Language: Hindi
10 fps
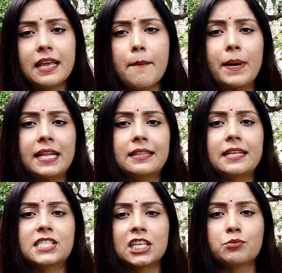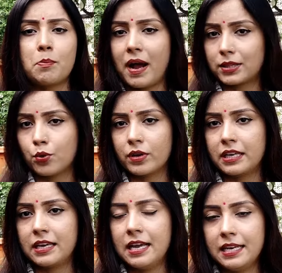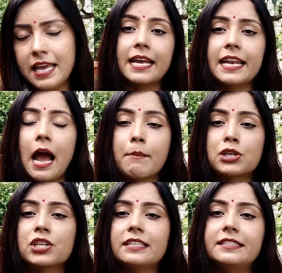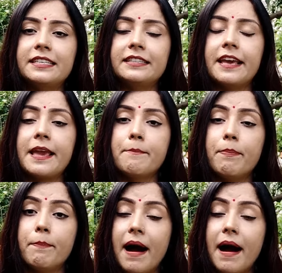ये बड़ी दिलचस्प बात होगी लेकिन हमेशा सीधे